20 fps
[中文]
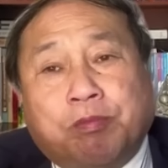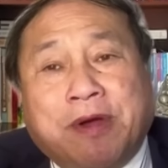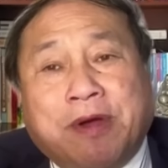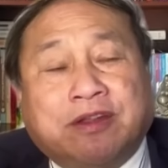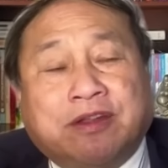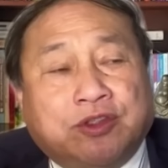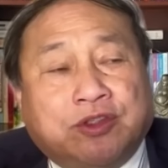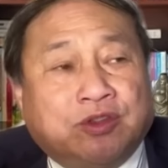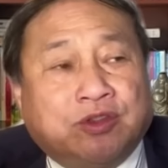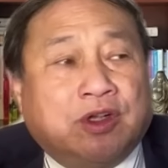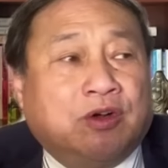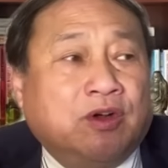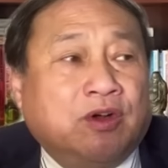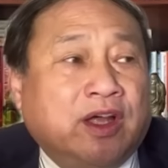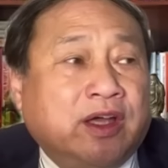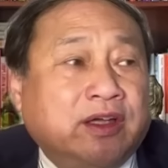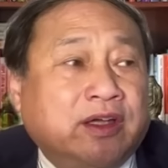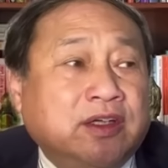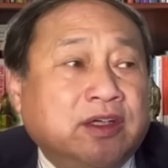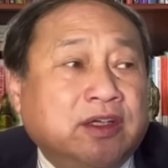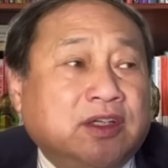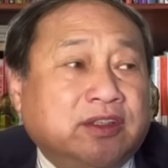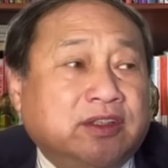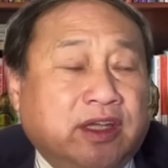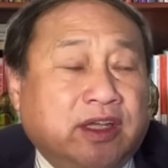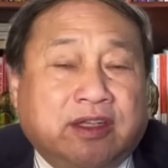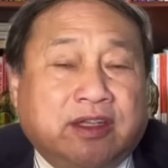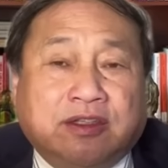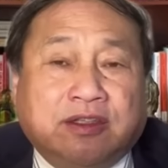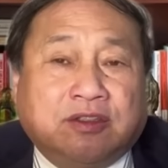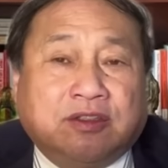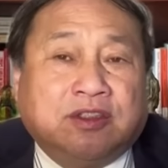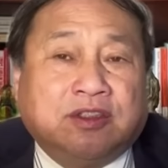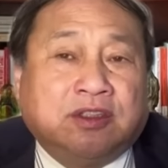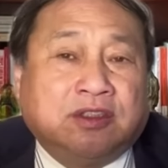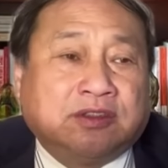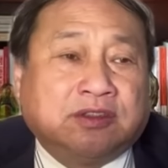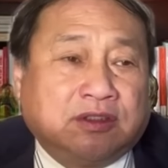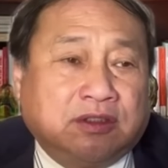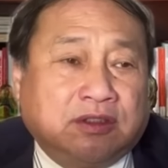伴有的。后来那天就
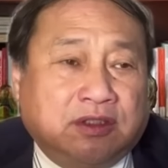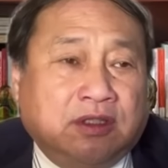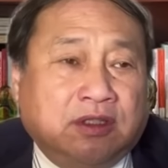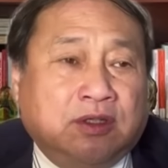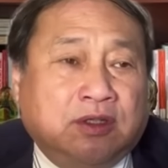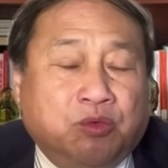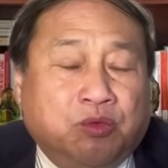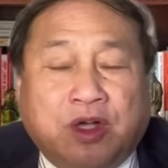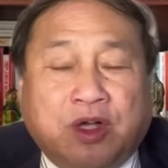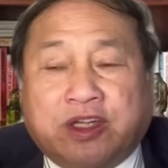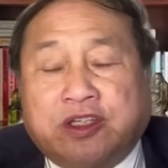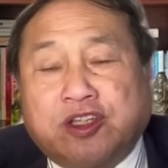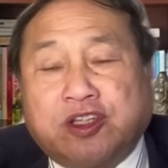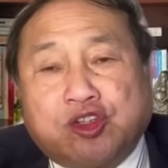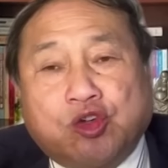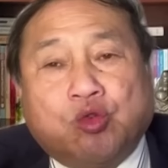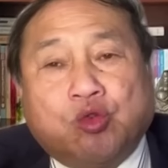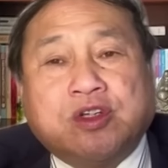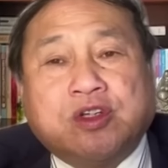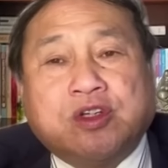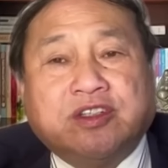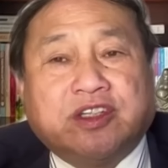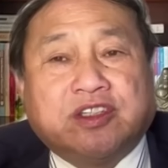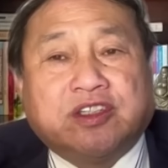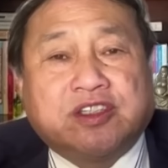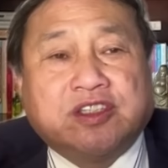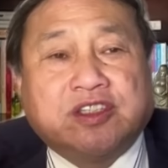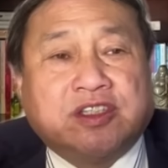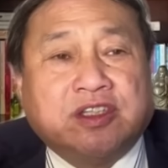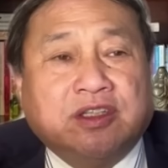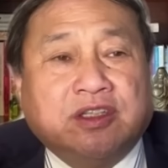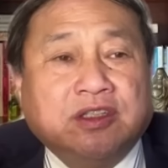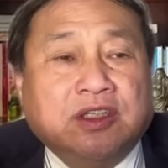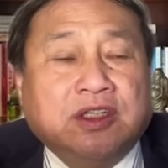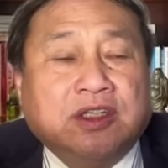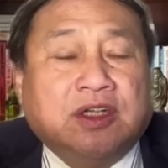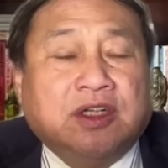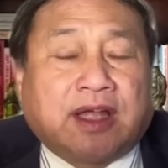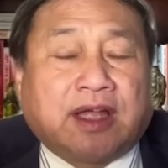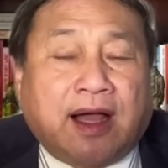是呃我跟他求证这个事情，
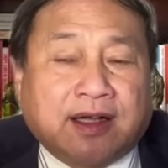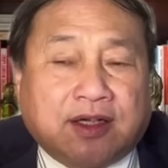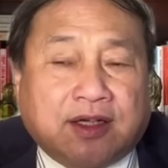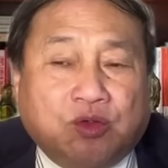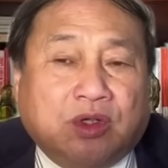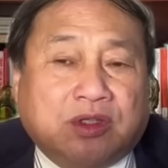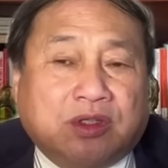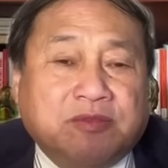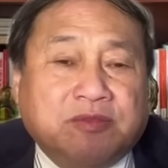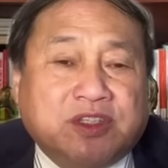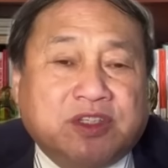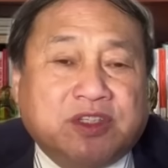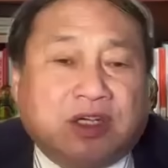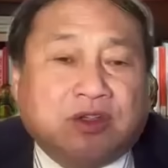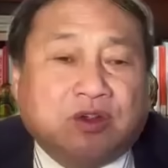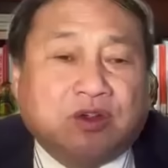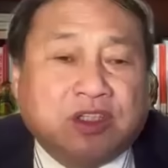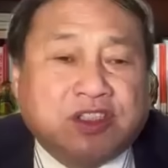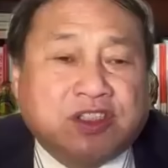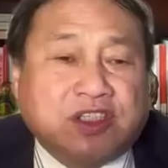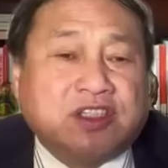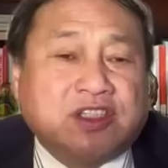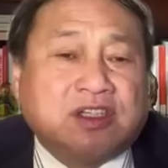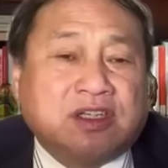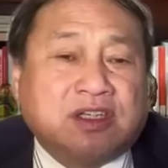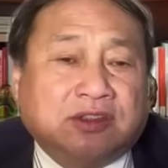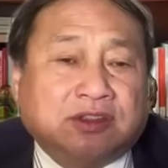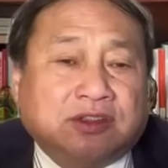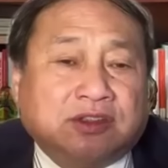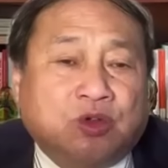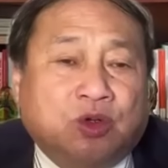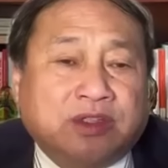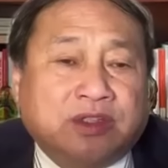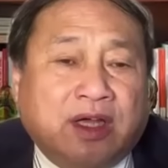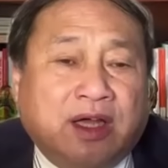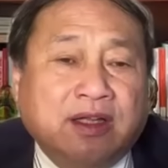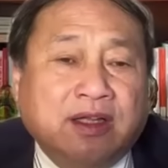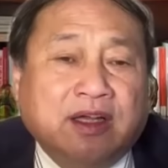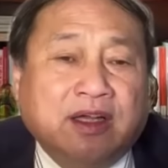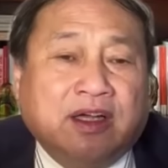他跟我这么解说，实际上他说
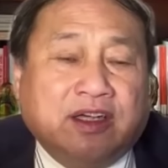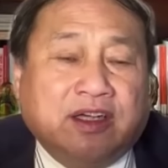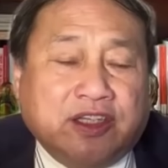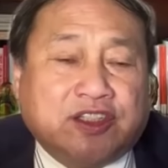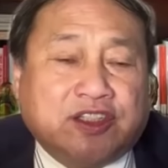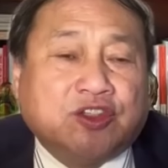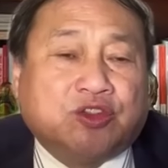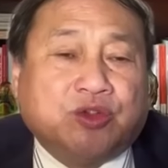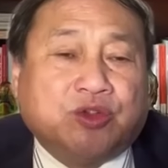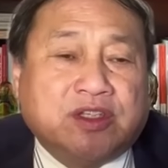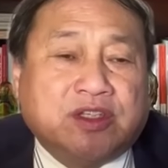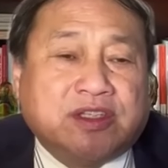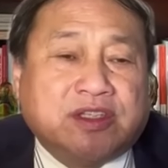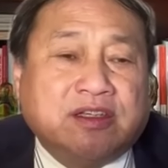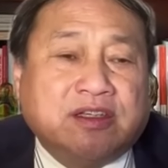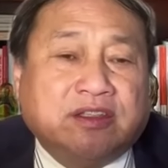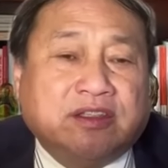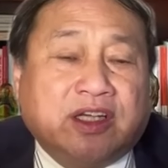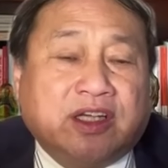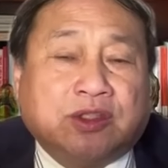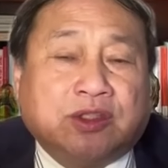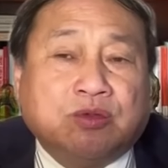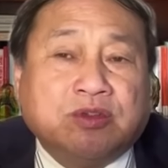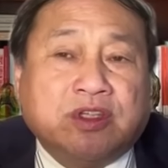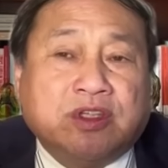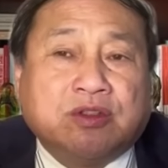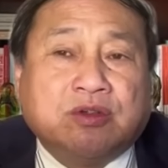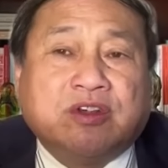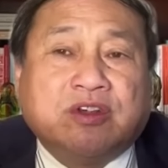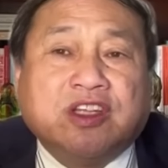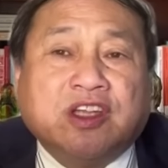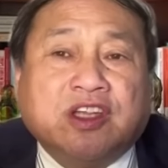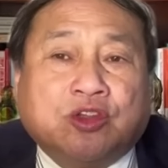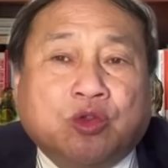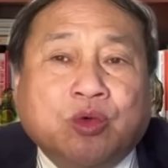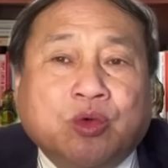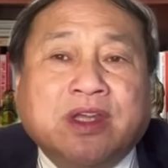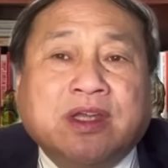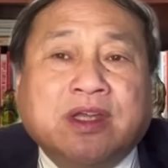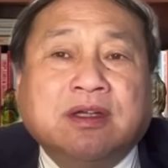呢，李志绥先生那个东西就是一
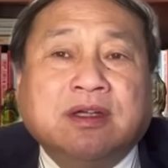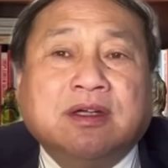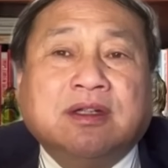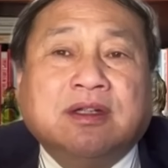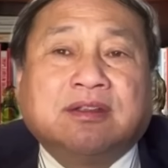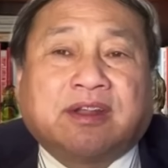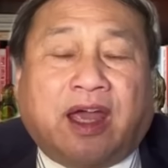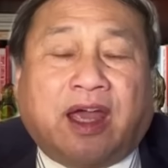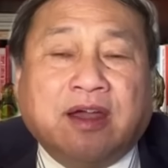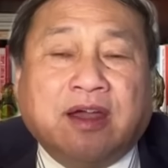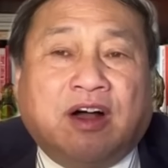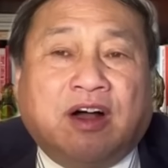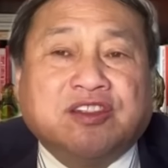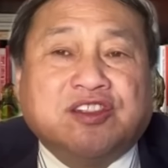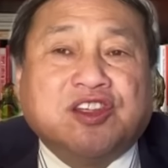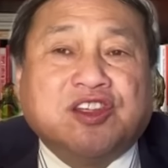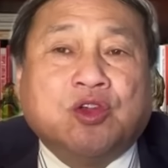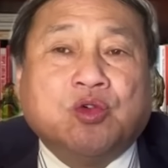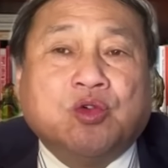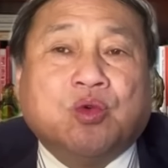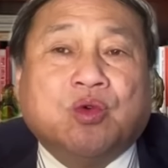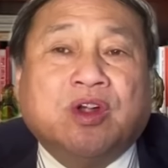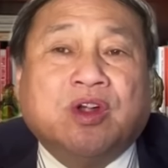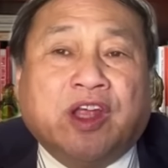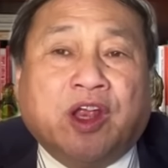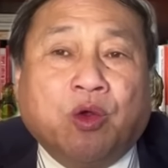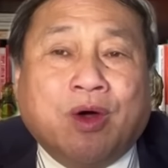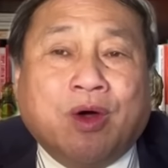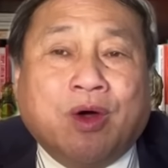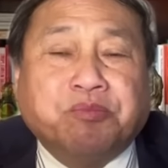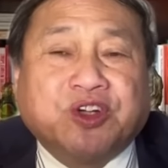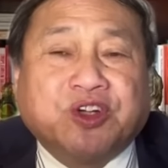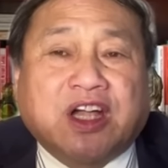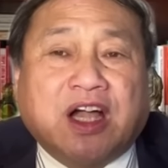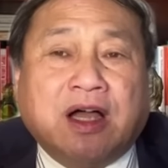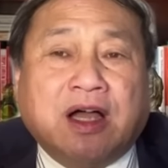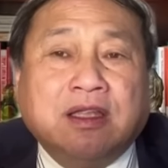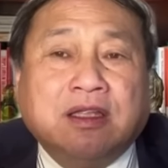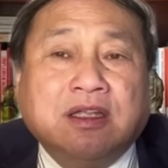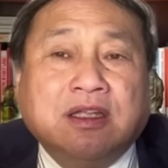堆采访记录，凌乱不
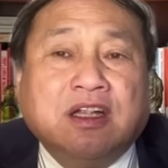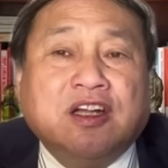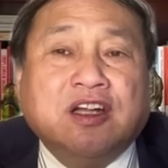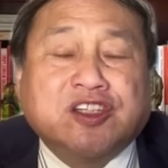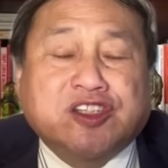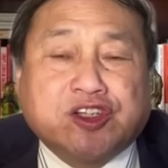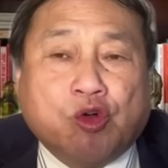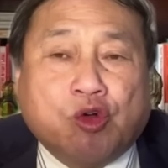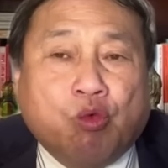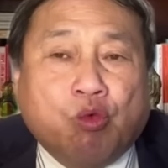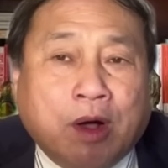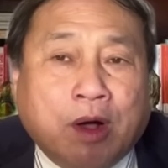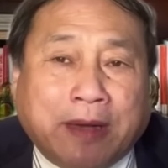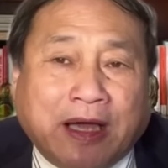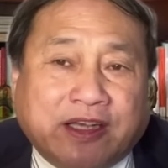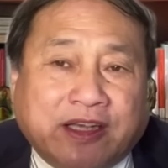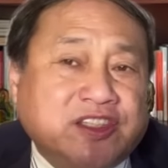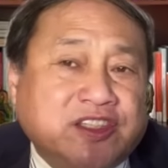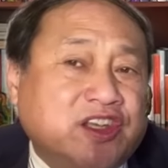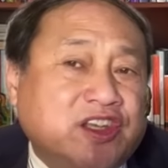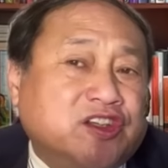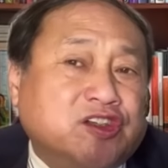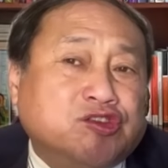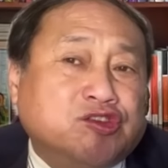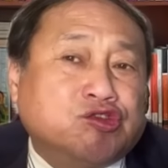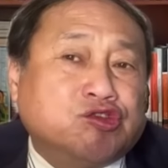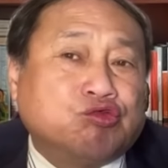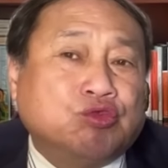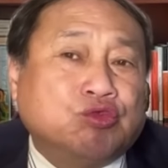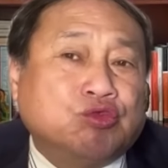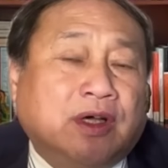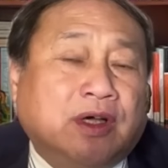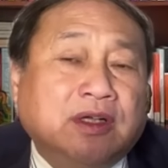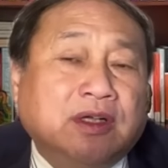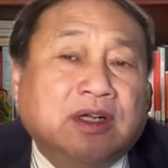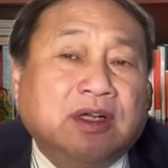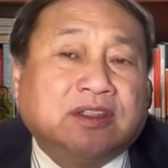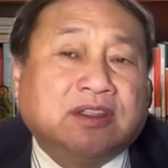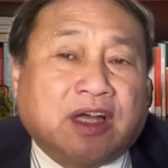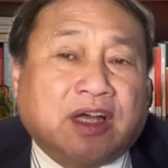堪，是我把它写成书的。
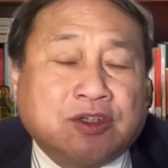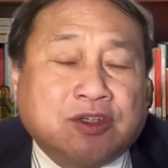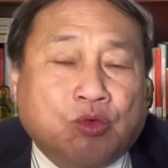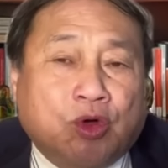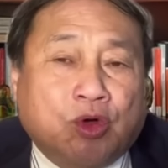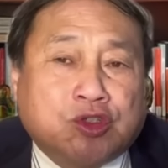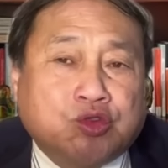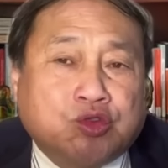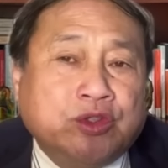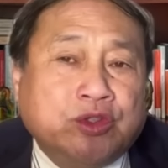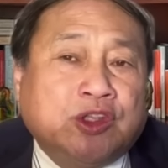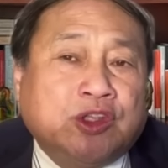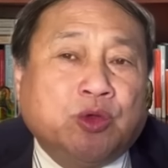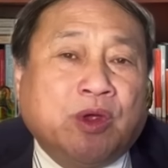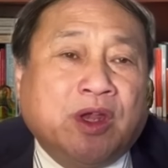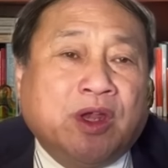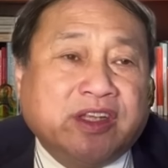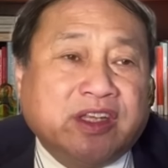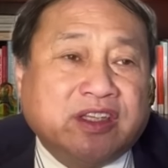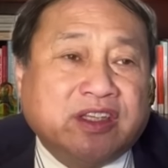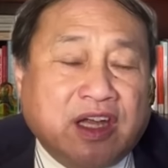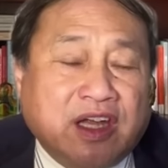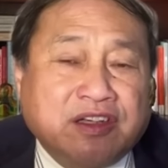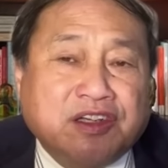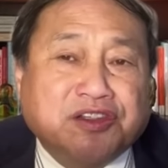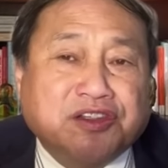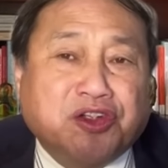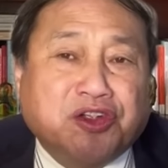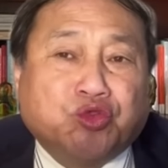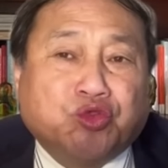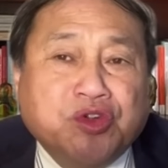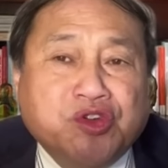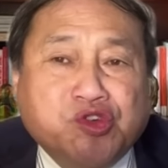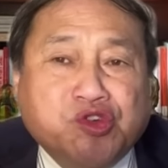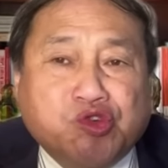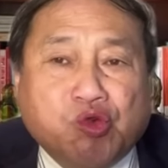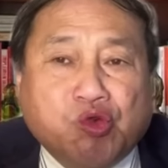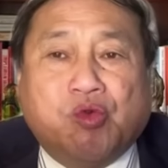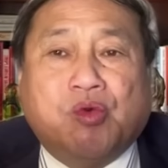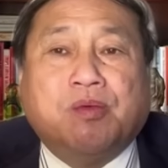但是我出于对李先生的
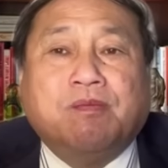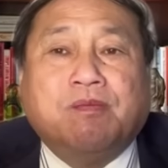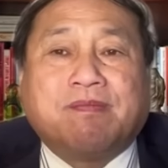尊重，